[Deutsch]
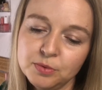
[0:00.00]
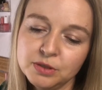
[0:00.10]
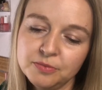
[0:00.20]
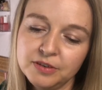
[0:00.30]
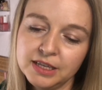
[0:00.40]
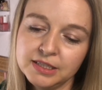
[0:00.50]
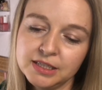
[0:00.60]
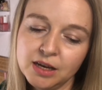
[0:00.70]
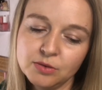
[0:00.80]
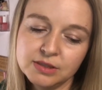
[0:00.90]
Butter pflegt
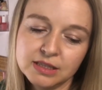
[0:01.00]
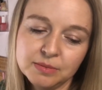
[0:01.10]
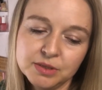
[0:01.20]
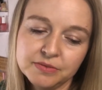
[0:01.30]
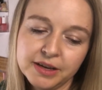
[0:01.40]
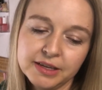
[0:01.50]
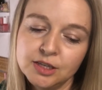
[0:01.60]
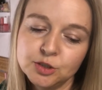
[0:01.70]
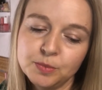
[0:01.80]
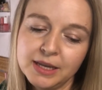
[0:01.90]
die Haut samt weich,
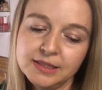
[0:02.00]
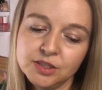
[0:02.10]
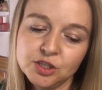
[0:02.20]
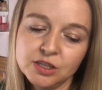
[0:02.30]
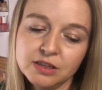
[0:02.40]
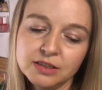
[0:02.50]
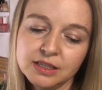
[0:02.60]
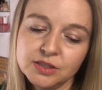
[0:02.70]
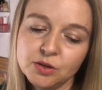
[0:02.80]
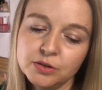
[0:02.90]

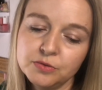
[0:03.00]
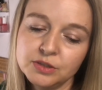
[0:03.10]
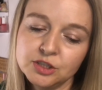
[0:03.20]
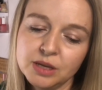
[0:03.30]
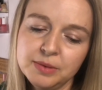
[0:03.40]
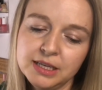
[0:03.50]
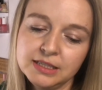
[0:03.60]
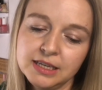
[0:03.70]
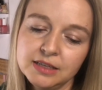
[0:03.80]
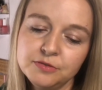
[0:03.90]
Speisestärke sorgt für
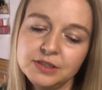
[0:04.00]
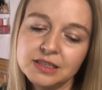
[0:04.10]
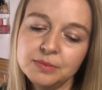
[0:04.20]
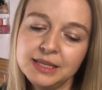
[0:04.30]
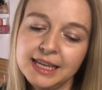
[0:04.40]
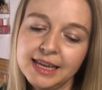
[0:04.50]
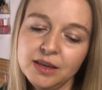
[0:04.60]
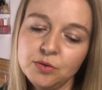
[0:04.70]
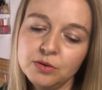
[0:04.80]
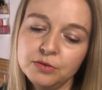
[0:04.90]
Stabilität, Vitamin
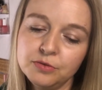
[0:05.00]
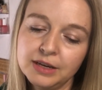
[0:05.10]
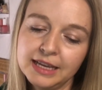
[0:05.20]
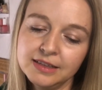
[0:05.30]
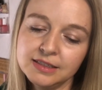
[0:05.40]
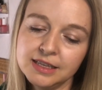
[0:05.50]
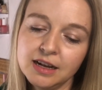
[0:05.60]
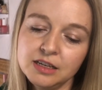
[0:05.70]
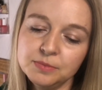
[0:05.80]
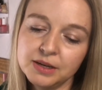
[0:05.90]
E-Öl verlängert die
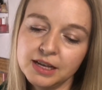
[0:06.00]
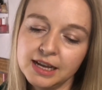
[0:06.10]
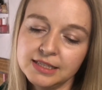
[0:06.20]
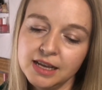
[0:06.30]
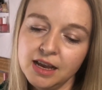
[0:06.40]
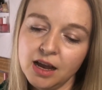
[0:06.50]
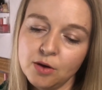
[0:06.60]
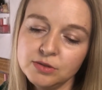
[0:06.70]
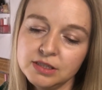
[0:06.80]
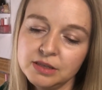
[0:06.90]
Haltbarkeit.
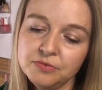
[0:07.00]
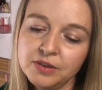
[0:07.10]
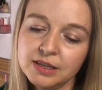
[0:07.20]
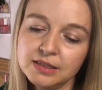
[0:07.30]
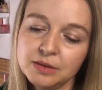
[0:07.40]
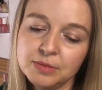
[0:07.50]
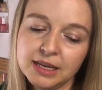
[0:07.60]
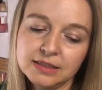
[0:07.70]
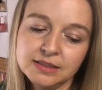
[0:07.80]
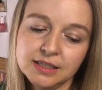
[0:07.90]
Außerdem werden ihm
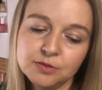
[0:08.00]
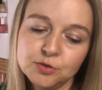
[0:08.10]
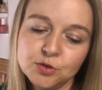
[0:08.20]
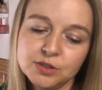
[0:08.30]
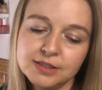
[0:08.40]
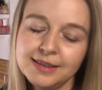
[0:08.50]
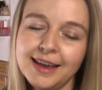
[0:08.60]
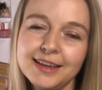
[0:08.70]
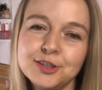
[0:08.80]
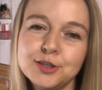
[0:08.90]
glättende und schützende
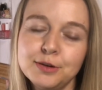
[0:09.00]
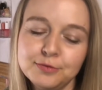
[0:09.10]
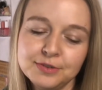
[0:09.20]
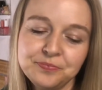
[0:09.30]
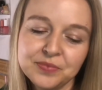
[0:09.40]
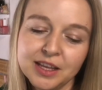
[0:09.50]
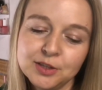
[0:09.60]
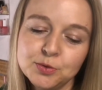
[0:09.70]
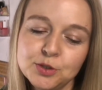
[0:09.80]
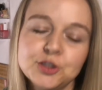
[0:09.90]
Eigenschaften
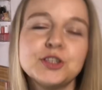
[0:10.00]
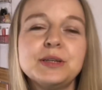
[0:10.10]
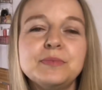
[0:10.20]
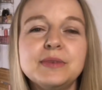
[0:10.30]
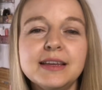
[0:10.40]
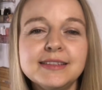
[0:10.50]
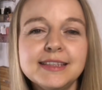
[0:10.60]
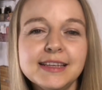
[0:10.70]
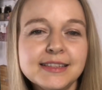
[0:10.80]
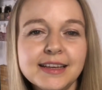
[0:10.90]
zugeschrieben. Ja,
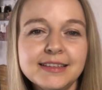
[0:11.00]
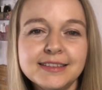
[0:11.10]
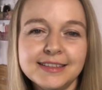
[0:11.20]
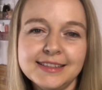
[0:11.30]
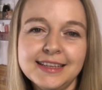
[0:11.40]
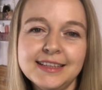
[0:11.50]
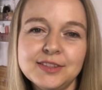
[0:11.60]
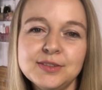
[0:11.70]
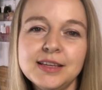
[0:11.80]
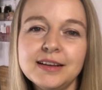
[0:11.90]
sehr, sehr interessant. Also
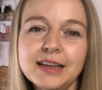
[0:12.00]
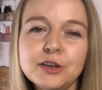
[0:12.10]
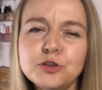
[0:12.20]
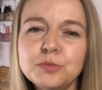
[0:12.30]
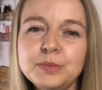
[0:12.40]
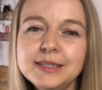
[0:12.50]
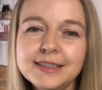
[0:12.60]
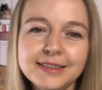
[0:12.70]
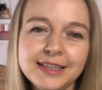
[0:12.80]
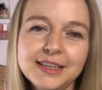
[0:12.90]
sie erklärt auch noch ein bisschen
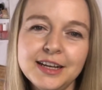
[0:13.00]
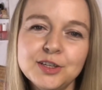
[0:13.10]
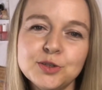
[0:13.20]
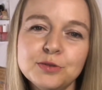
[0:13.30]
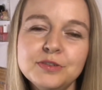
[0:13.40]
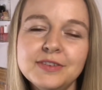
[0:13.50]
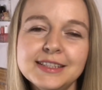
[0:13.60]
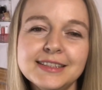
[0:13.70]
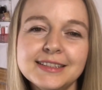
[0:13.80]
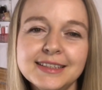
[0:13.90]
die Inhaltsstoffe, was
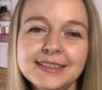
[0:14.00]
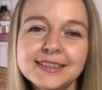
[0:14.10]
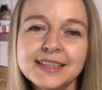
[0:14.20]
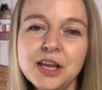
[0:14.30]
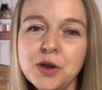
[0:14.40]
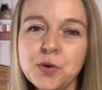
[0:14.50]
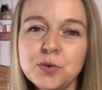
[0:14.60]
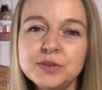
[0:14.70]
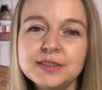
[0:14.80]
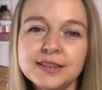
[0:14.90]
da drin ist.
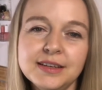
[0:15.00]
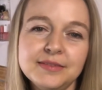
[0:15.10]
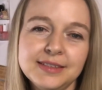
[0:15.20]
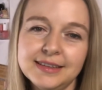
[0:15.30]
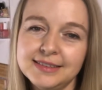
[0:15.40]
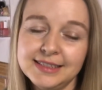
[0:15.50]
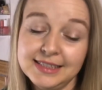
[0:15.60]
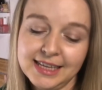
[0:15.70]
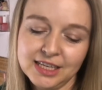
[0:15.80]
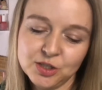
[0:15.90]
Und äh, ja, das
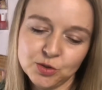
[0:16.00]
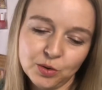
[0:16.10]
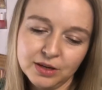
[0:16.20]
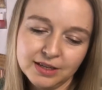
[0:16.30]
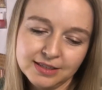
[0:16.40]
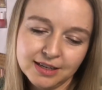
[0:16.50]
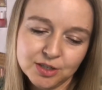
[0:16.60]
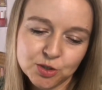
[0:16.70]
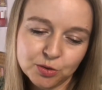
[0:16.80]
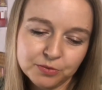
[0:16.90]
sind echt tolle
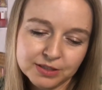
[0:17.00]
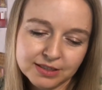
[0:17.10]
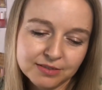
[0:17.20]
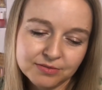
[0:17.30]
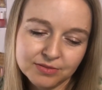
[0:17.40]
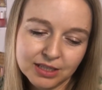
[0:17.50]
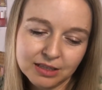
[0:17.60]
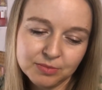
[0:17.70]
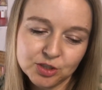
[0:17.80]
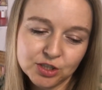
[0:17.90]
Inhaltsstoffe drin, wirklich
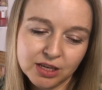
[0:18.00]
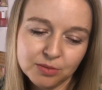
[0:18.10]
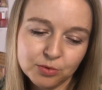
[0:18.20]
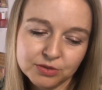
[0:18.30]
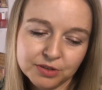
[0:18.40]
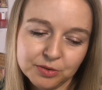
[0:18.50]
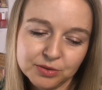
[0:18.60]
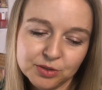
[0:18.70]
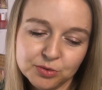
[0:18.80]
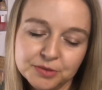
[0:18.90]
mit Shea Butter
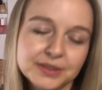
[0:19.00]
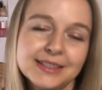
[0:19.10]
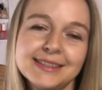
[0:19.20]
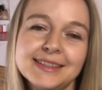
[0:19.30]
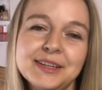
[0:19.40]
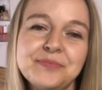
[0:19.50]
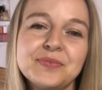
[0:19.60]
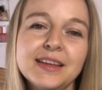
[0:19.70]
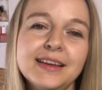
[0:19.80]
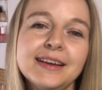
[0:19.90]
und so. Das, ähm,
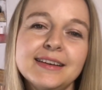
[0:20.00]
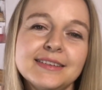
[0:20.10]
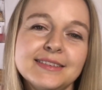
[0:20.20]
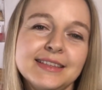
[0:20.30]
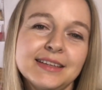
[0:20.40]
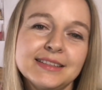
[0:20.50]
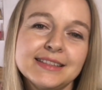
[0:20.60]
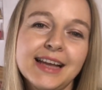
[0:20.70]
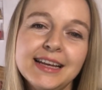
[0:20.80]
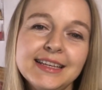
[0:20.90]
äh, ja,
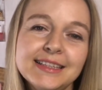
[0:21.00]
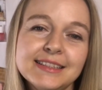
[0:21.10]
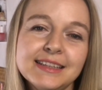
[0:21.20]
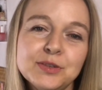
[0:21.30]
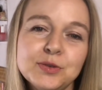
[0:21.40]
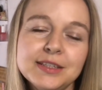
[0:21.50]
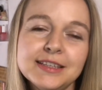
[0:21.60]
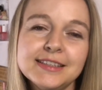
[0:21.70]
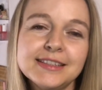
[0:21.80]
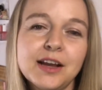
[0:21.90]
das reinigt natürlich dann
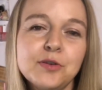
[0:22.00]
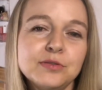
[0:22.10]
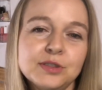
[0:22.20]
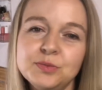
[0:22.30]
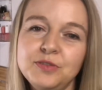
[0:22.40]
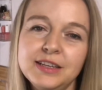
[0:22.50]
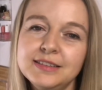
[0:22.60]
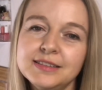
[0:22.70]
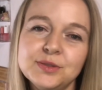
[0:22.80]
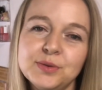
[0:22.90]
das Haar und es pflegt
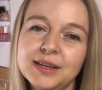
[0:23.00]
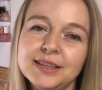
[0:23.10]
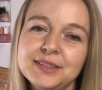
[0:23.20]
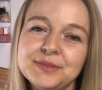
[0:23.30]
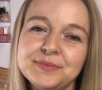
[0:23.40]
es zugleich.